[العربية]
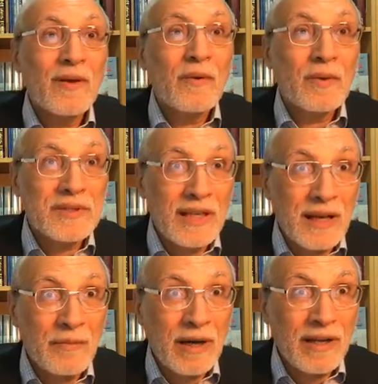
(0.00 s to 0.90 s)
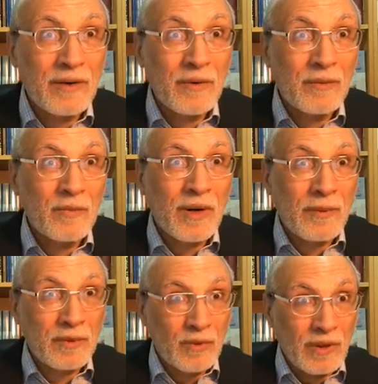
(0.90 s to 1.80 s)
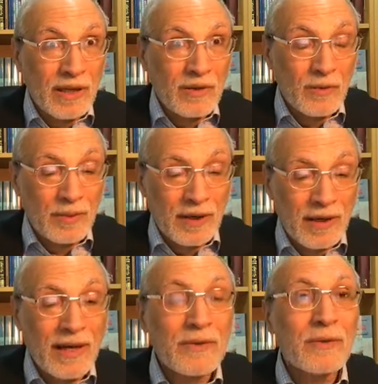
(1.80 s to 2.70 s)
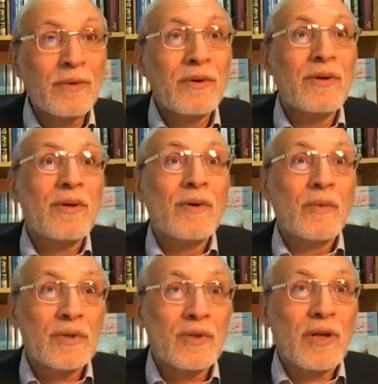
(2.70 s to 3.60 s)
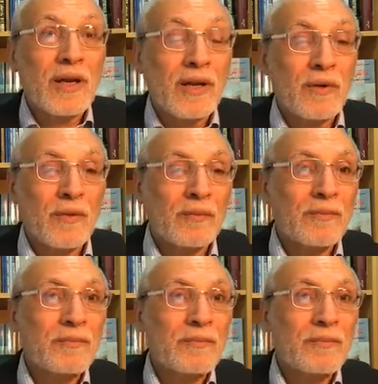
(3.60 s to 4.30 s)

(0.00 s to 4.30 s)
والسلام عليكم ورحمة الله وبركاته وشكرا لكم